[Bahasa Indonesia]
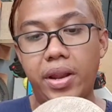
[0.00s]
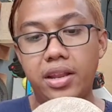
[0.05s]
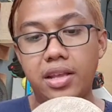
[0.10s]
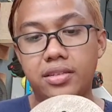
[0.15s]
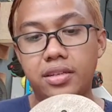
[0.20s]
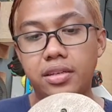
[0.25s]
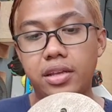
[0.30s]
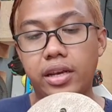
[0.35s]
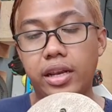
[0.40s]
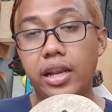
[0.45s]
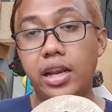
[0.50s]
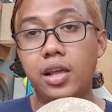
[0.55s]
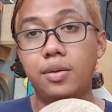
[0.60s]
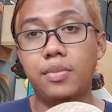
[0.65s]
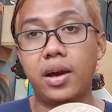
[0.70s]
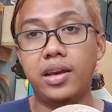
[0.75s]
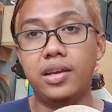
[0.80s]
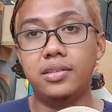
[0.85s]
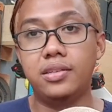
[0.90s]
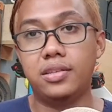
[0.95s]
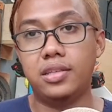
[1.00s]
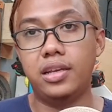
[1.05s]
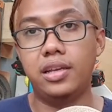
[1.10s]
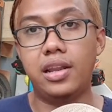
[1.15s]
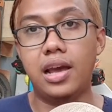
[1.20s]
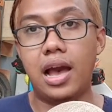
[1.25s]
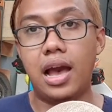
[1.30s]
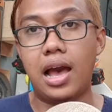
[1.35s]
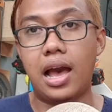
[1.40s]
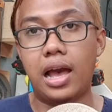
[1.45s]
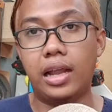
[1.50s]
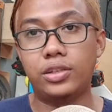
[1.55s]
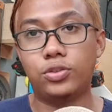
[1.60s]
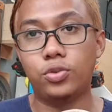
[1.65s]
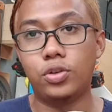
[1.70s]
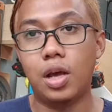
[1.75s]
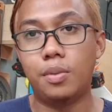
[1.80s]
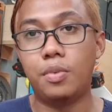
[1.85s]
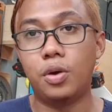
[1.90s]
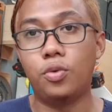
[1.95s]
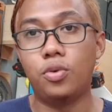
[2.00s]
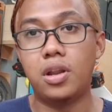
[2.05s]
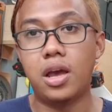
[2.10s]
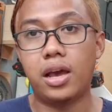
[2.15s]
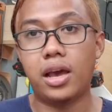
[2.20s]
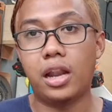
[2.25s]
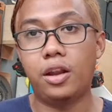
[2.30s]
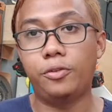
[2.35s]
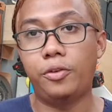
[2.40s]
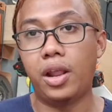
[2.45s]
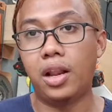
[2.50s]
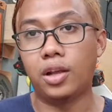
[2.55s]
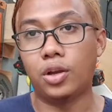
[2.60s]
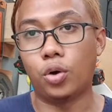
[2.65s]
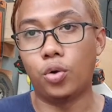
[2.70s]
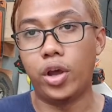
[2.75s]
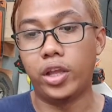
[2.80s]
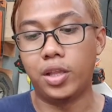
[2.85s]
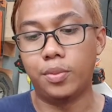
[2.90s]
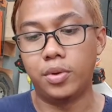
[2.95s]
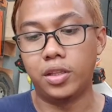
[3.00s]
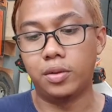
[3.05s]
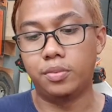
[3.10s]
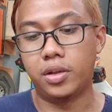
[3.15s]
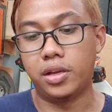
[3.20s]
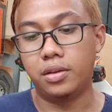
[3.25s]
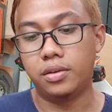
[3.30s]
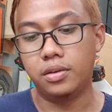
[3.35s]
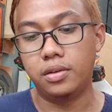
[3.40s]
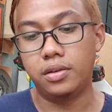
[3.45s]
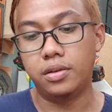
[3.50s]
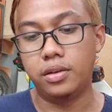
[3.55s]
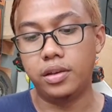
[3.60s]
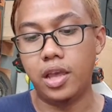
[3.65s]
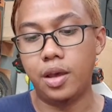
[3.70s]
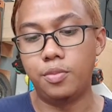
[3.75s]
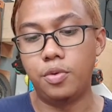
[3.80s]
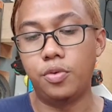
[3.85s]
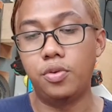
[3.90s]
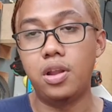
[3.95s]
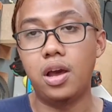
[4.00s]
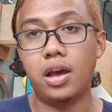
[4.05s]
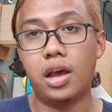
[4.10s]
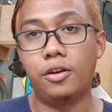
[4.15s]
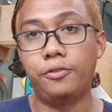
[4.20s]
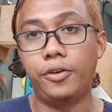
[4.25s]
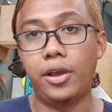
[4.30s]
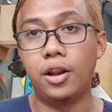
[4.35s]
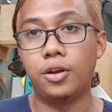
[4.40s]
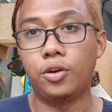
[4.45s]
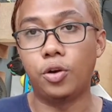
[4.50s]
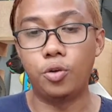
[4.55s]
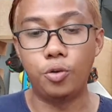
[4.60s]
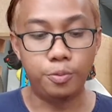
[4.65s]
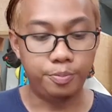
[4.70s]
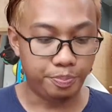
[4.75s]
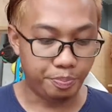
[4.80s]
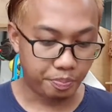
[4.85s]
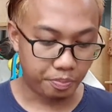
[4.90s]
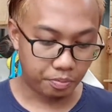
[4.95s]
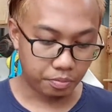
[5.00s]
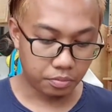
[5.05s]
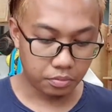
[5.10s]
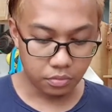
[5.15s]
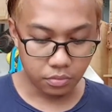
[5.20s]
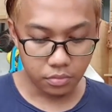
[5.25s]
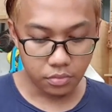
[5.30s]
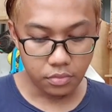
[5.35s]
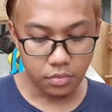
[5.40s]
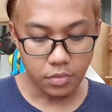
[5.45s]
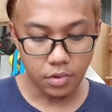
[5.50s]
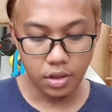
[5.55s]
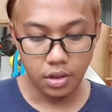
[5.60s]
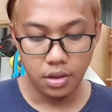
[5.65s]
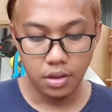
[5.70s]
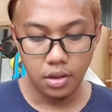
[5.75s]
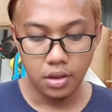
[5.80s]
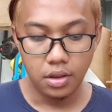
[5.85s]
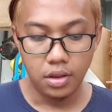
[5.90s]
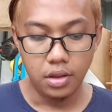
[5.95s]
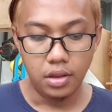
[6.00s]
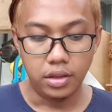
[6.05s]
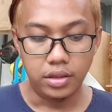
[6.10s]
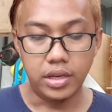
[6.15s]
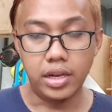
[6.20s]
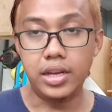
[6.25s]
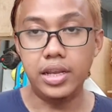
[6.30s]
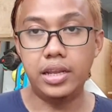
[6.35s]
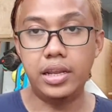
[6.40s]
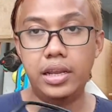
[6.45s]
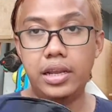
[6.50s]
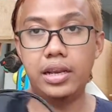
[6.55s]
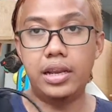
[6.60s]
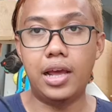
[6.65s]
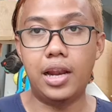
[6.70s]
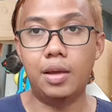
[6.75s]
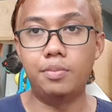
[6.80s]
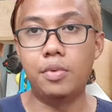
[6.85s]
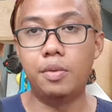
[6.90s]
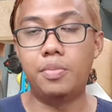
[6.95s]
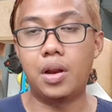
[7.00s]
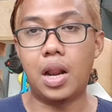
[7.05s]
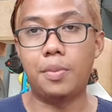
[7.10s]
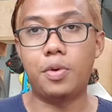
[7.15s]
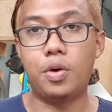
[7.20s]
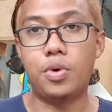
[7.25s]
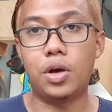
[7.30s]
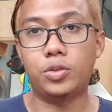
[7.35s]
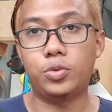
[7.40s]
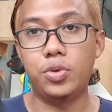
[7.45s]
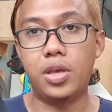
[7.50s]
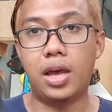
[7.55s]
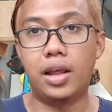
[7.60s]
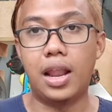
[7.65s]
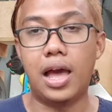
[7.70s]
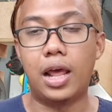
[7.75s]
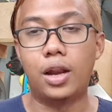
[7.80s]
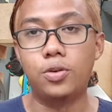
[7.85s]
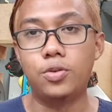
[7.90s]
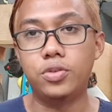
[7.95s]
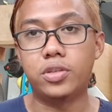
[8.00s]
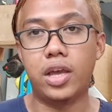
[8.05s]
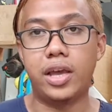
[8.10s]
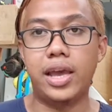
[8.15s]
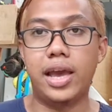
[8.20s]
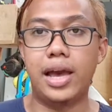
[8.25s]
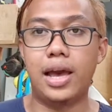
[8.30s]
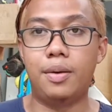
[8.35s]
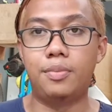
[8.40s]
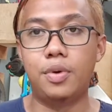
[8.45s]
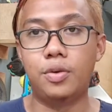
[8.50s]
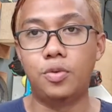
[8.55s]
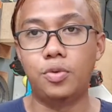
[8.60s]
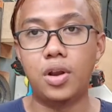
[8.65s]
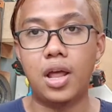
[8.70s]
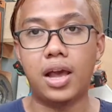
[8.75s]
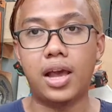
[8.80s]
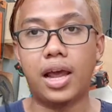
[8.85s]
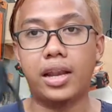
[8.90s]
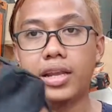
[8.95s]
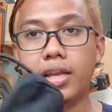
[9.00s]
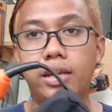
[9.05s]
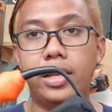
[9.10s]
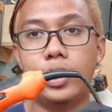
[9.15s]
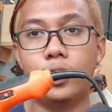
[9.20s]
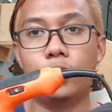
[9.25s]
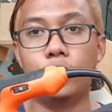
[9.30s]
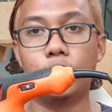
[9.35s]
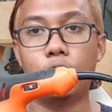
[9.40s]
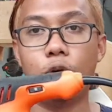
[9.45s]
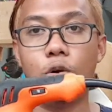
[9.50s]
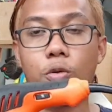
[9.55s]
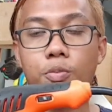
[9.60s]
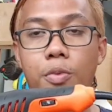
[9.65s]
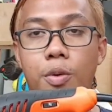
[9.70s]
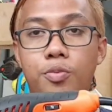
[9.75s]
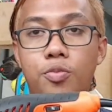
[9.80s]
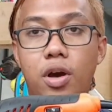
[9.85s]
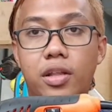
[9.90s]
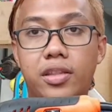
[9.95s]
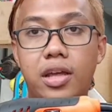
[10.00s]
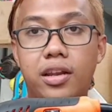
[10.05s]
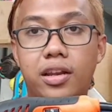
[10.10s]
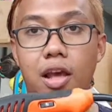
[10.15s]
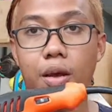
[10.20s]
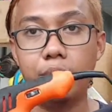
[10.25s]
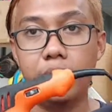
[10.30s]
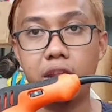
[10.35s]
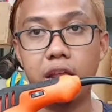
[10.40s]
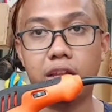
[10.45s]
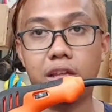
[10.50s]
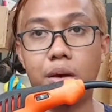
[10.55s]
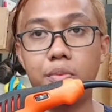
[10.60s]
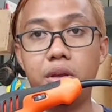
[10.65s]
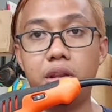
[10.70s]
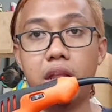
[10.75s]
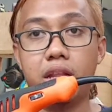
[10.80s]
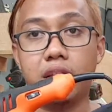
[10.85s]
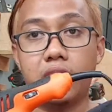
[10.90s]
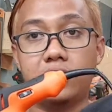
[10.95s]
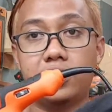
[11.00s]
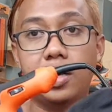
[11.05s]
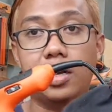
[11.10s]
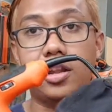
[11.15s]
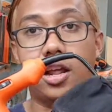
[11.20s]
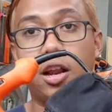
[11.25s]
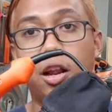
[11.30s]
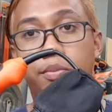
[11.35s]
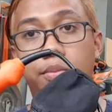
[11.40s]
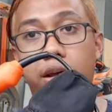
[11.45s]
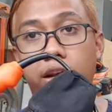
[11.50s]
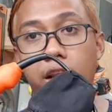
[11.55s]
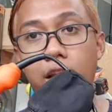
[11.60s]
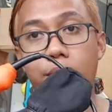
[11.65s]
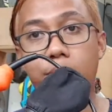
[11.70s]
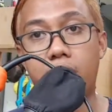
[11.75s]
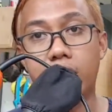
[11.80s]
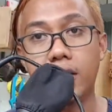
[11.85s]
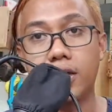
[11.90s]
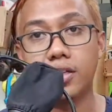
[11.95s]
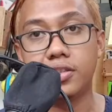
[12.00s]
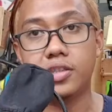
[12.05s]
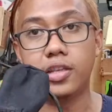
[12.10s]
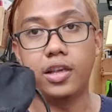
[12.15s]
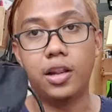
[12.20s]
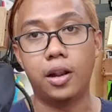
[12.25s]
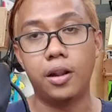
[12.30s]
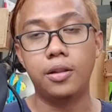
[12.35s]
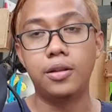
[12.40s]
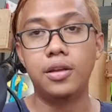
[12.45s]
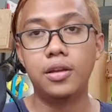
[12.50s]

padnya sendiri 5 inci dan sudah menggunakan velcro ya teman-teman. Dia menggunakan velcro. Jadi dalam beberapa waktu yang lalu saya menggunakan ini untuk pembuatan kabinet-kabinet kecil dan lemari-lemari kecil.